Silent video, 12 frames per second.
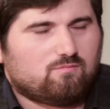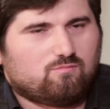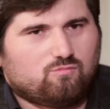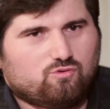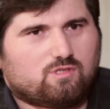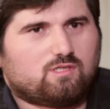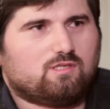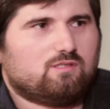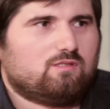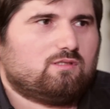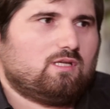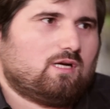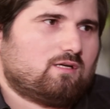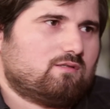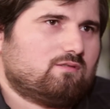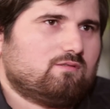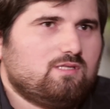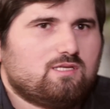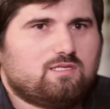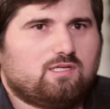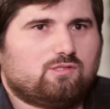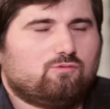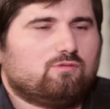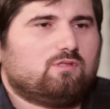музыка это так, если
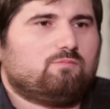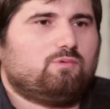кто-то